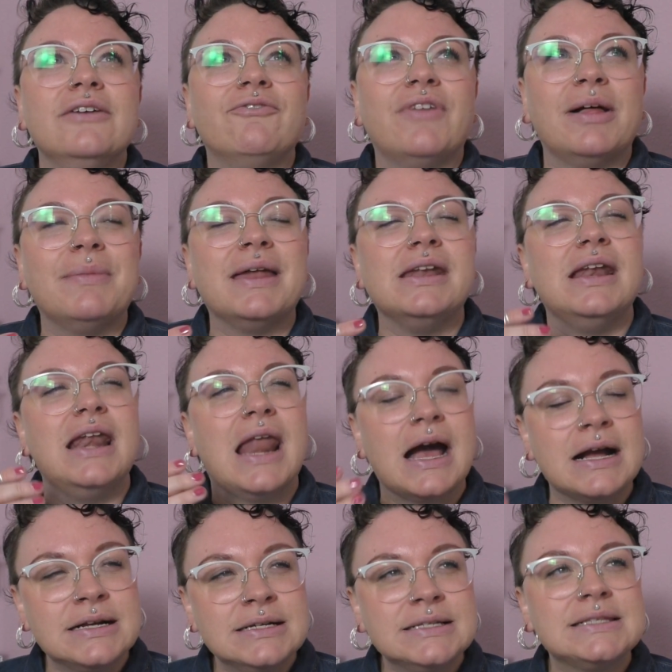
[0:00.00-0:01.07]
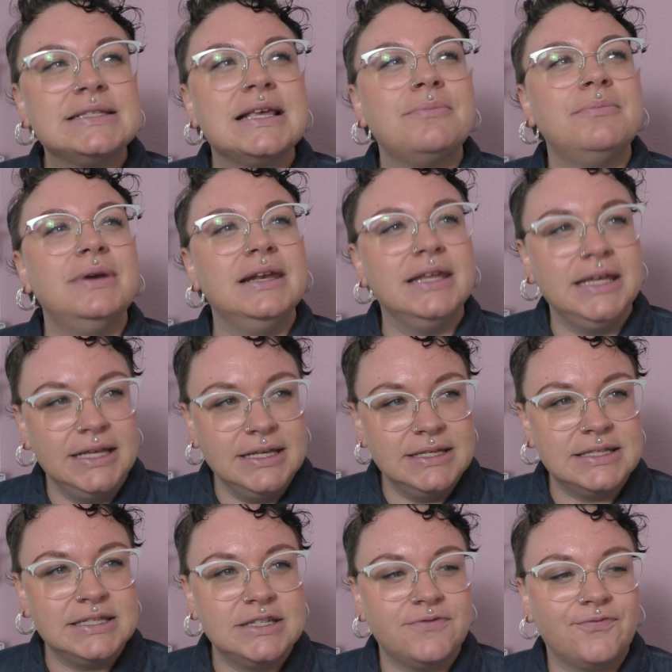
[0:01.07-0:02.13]
weil man langsam
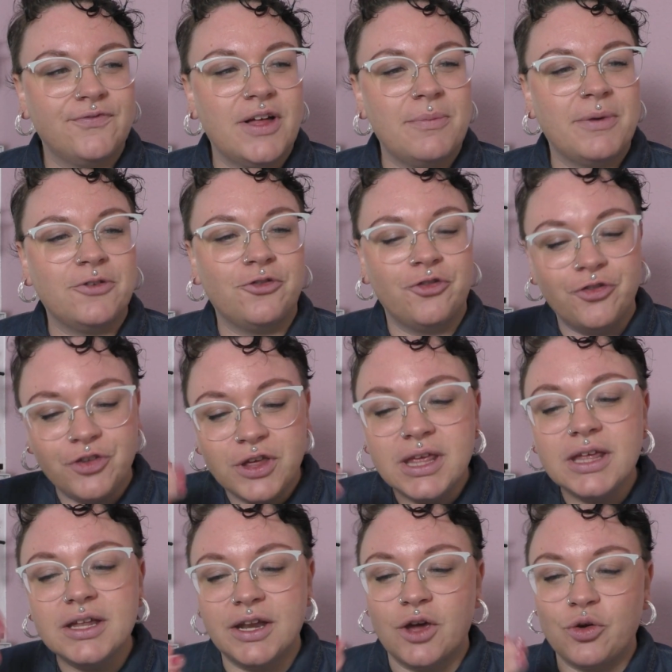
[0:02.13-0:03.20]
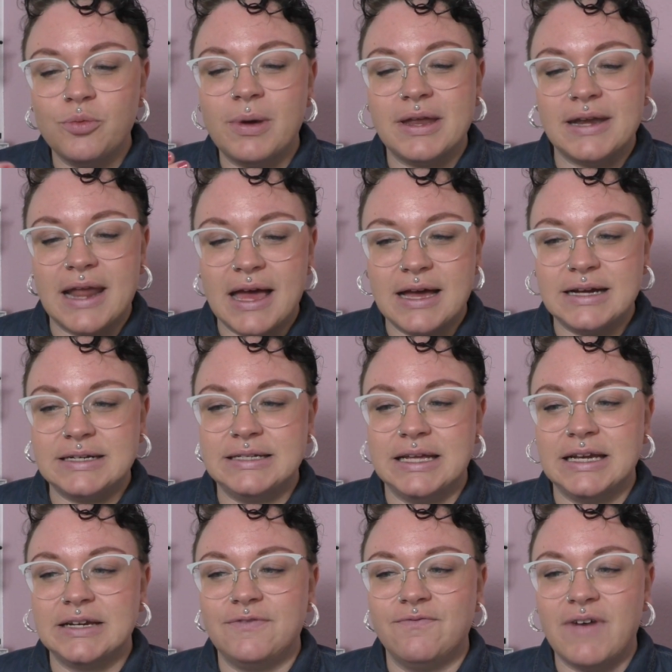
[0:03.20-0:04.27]
liest, weil man viel darüber
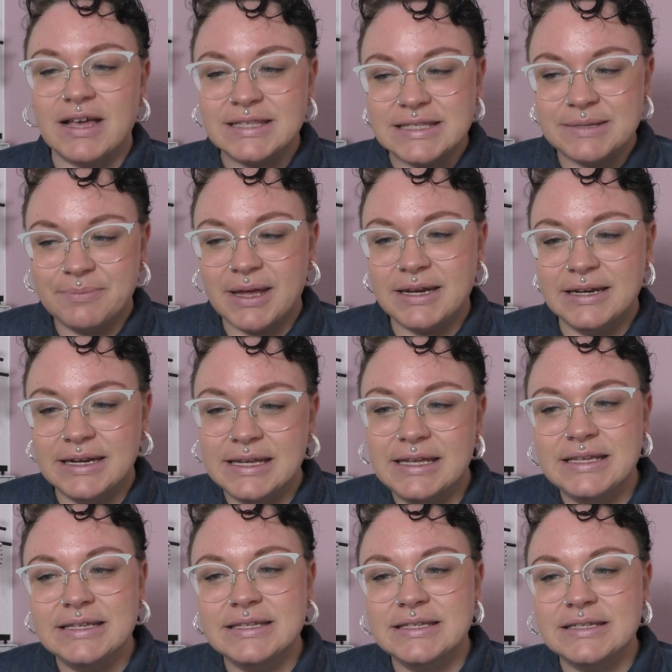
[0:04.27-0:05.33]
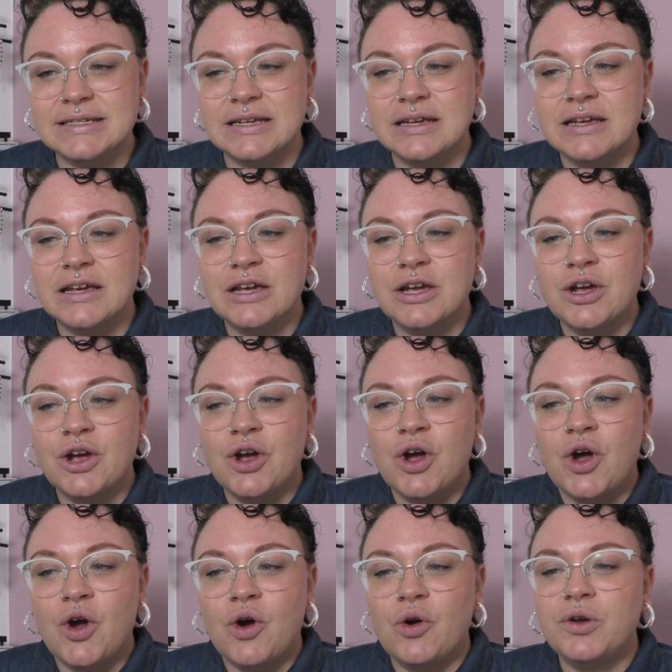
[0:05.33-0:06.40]
nachdenkt, was man liest
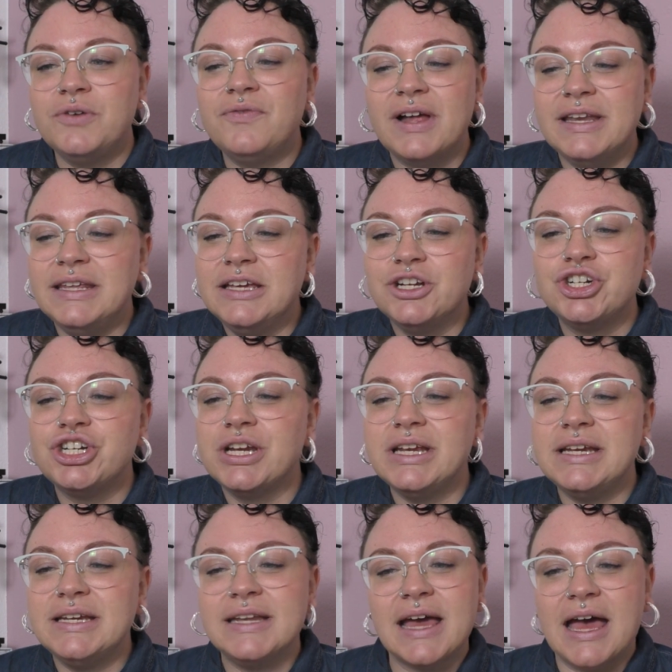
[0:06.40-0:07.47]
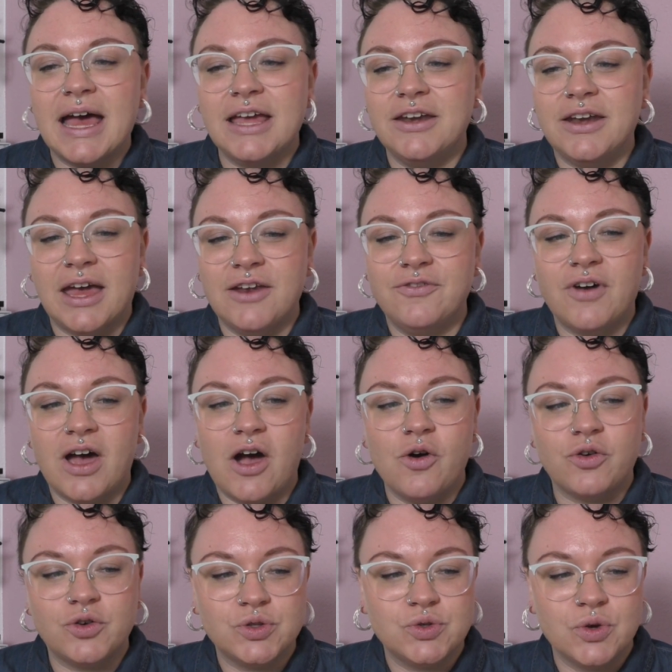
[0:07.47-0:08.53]
und weil die Geschichte einen einfach
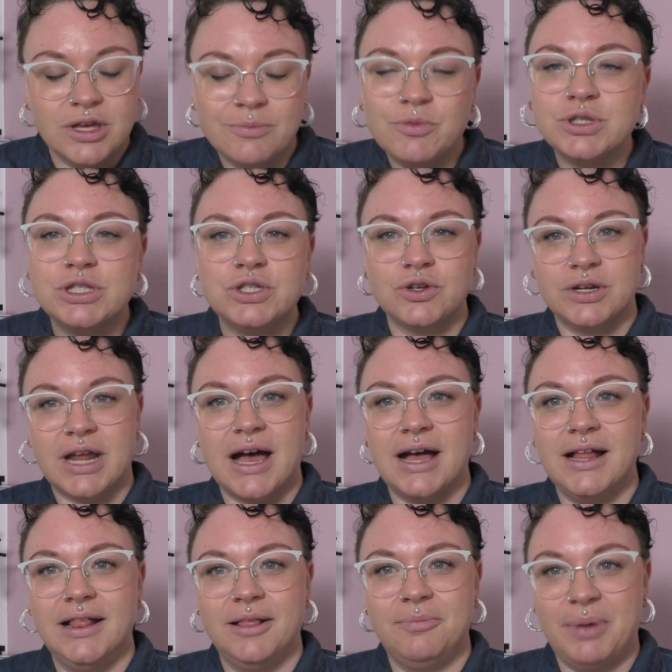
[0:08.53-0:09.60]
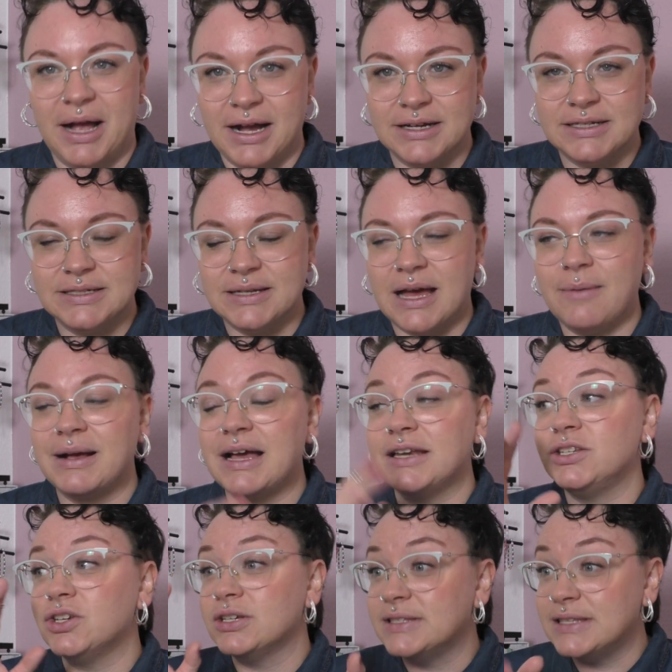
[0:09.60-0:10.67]
auch so emotional packt. Aber
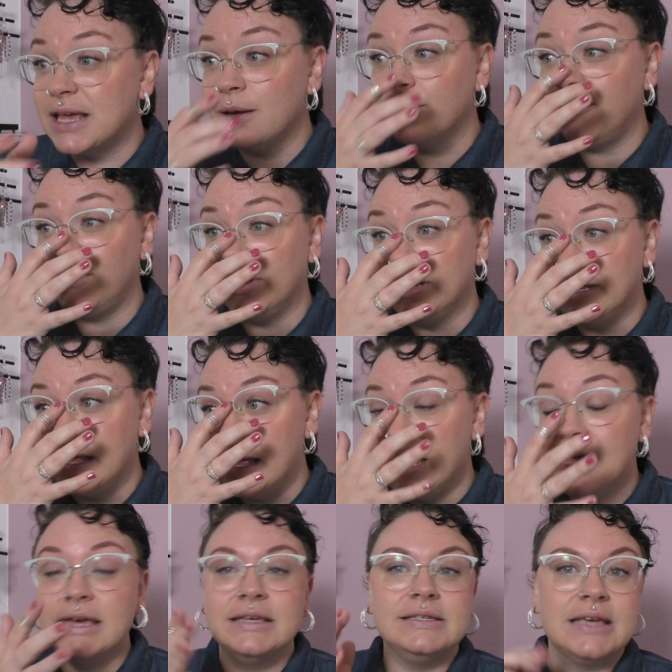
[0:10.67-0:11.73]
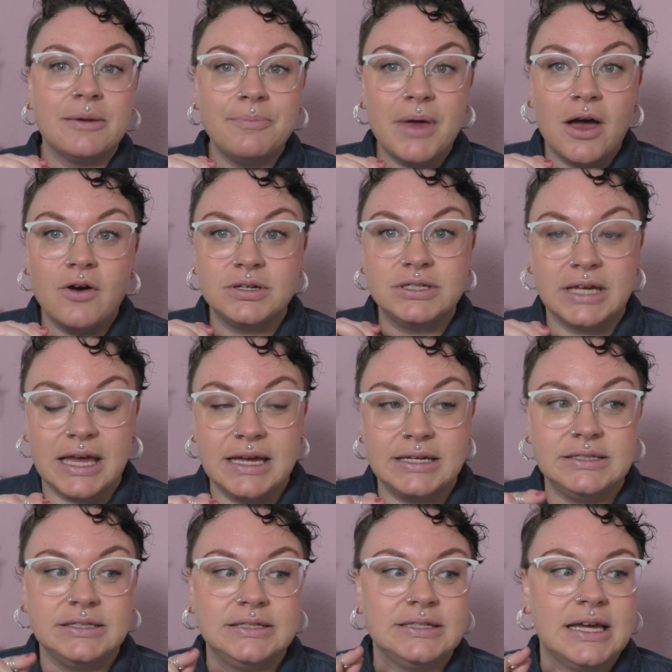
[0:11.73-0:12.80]
kann ich euch sehr empfehlen. Ich habe mir auch
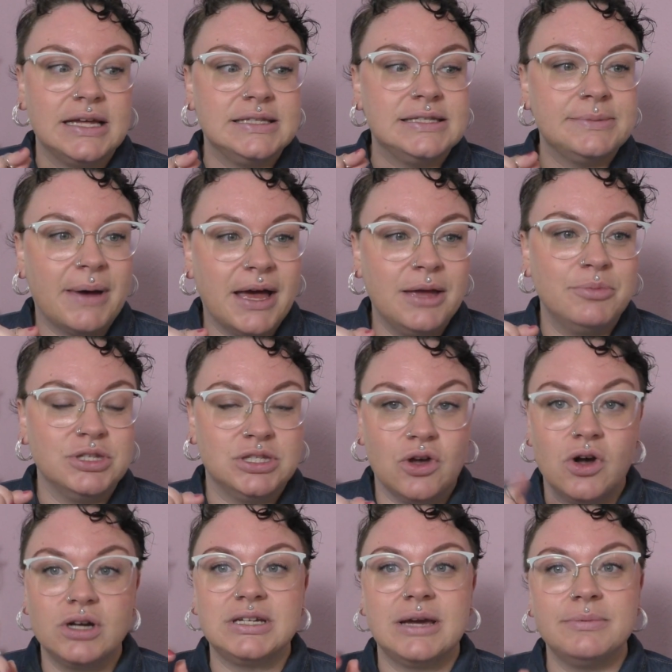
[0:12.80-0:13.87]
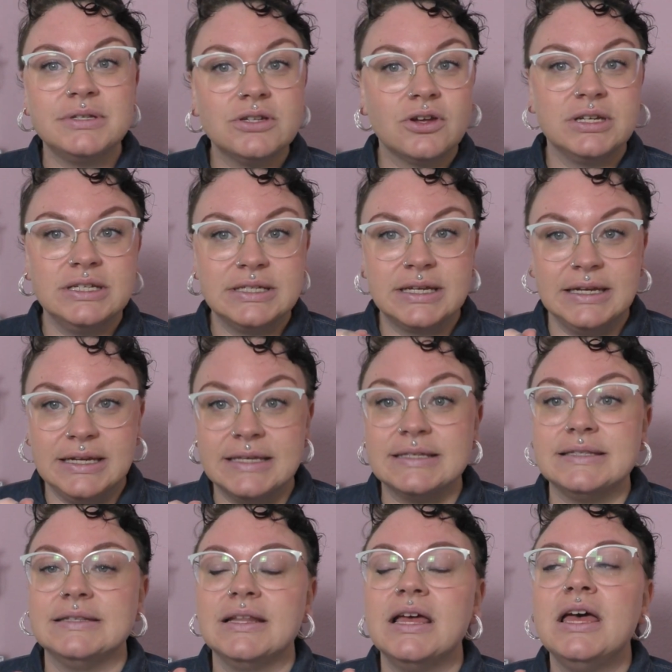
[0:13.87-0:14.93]
direkt Teil 2 besorgt, habe ich noch nicht
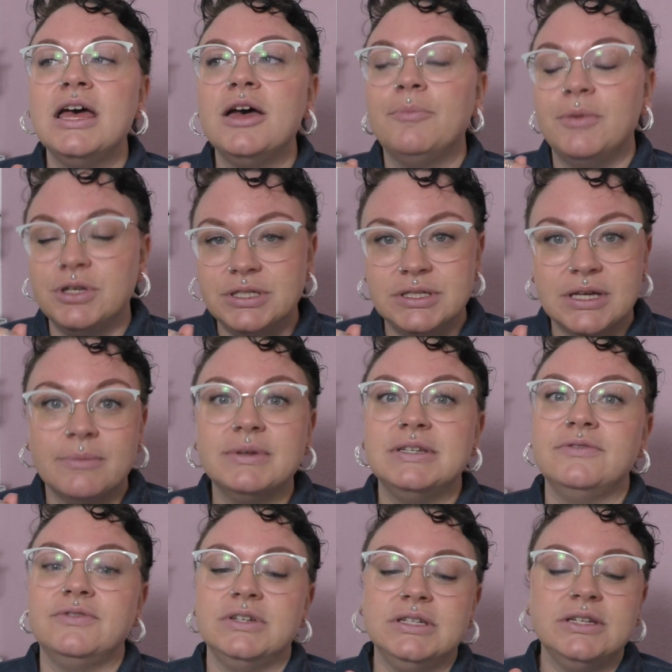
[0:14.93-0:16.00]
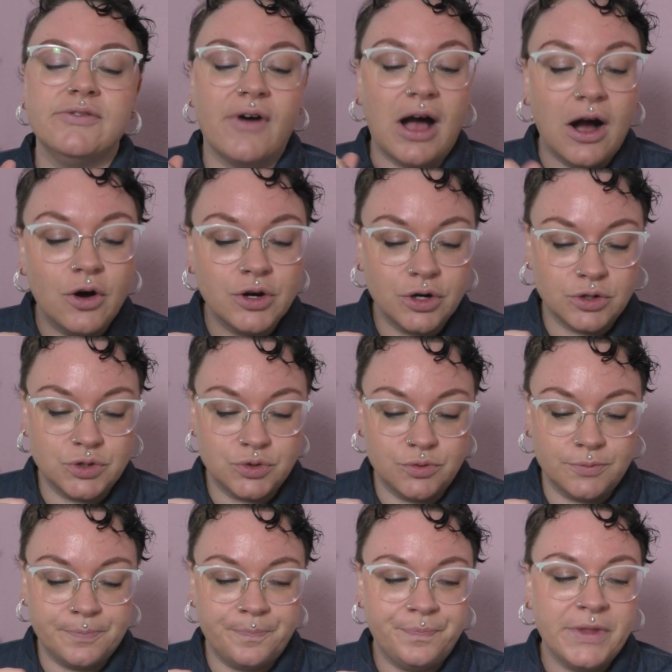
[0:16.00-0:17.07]
gelesen, möchte ich aber definitiv auch noch
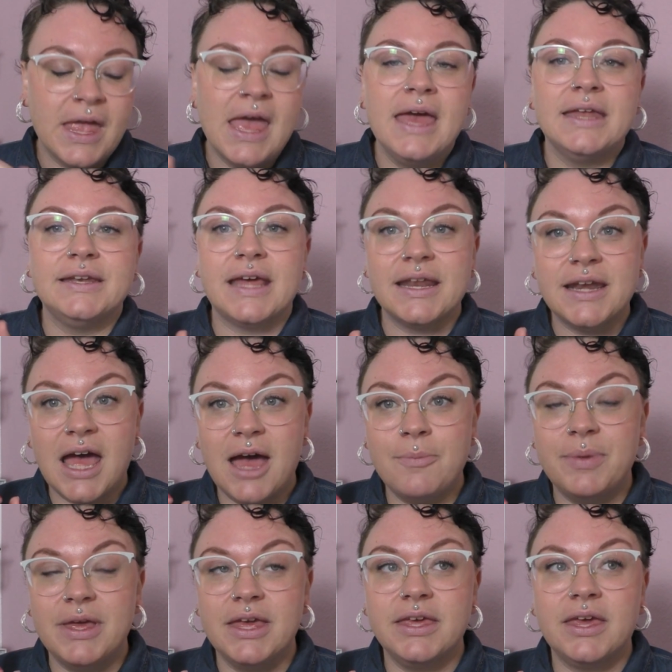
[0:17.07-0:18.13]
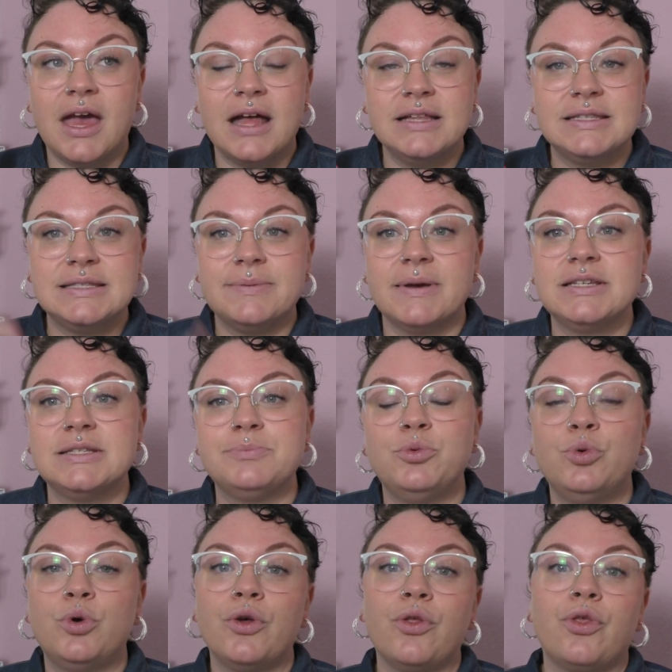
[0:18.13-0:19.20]
tun. Dann habe ich als zweites
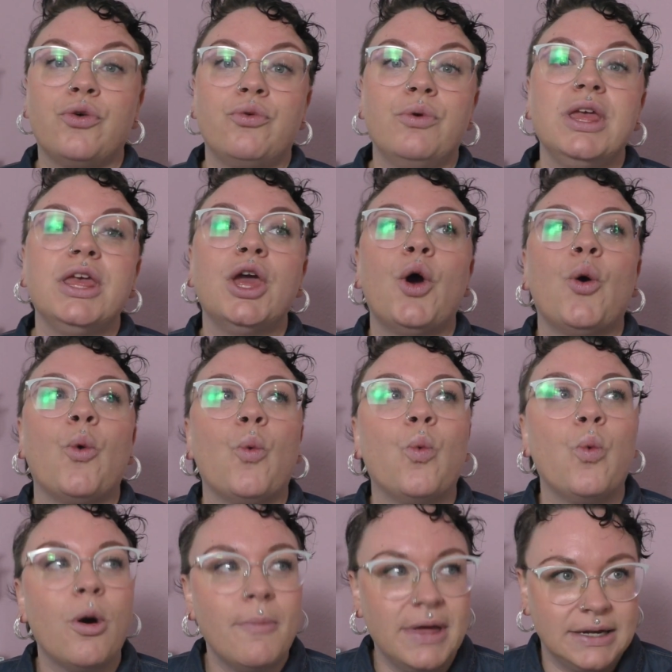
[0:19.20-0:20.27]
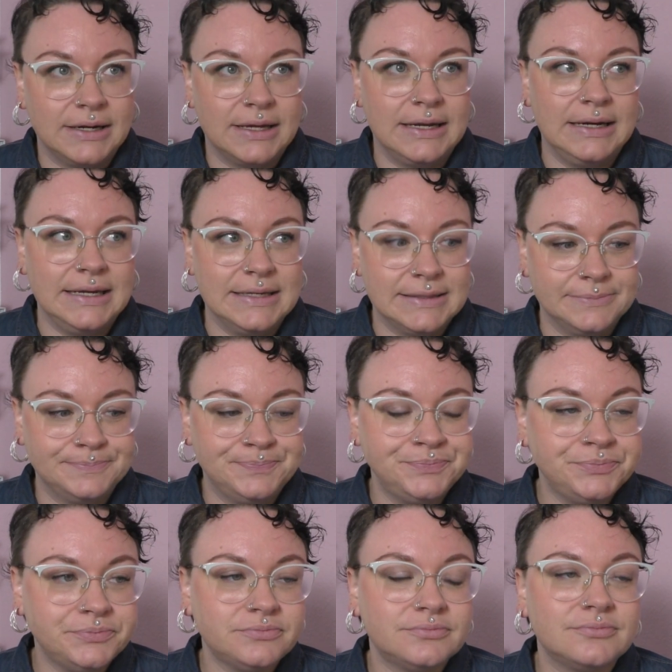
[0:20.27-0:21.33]
Buch Three Women gelesen.